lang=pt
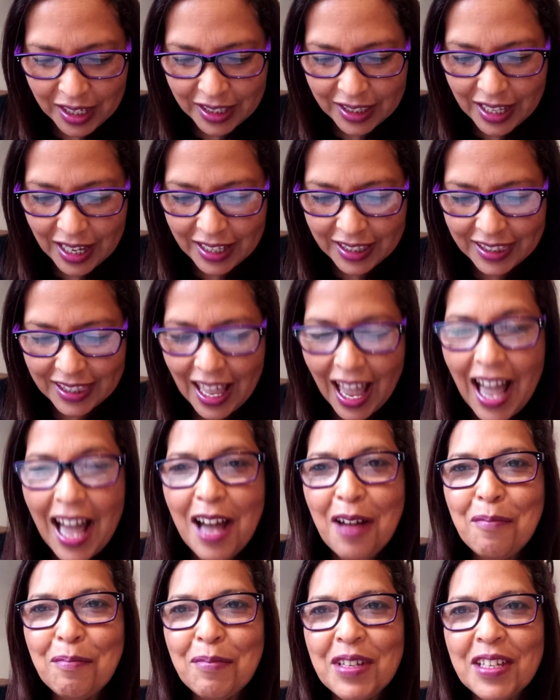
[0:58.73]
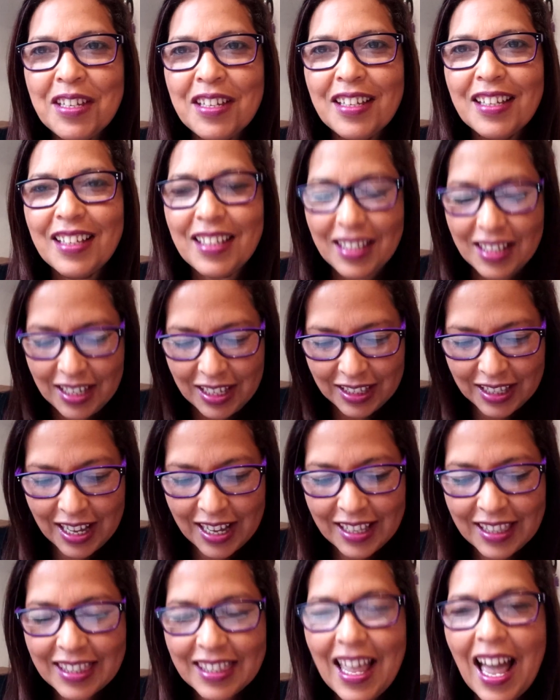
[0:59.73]
Deitar-me,
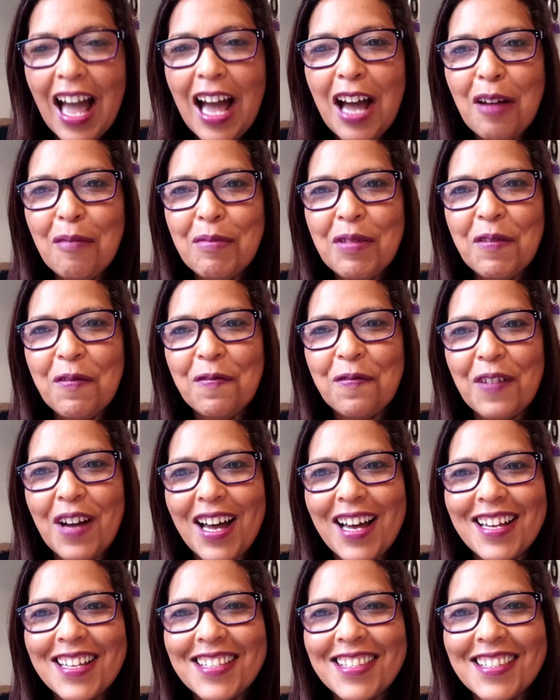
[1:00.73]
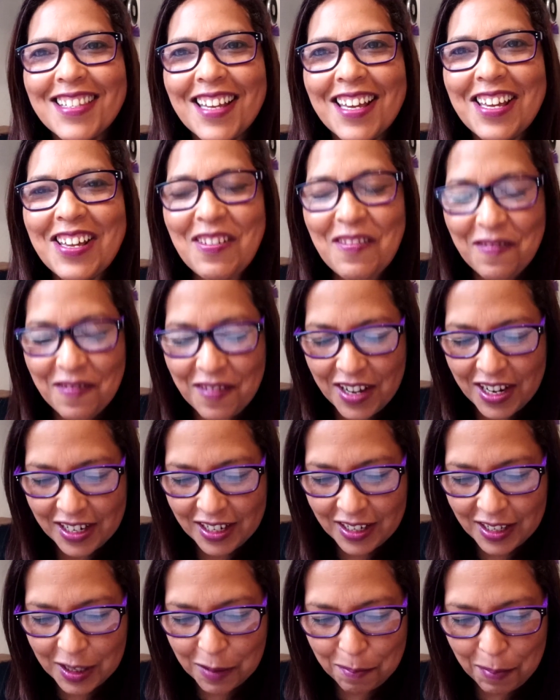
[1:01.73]
deitar-me faz em
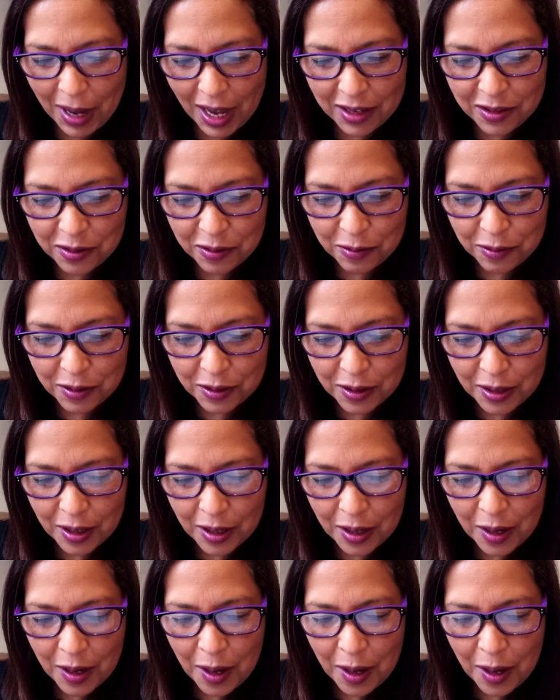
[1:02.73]
verdes pastos.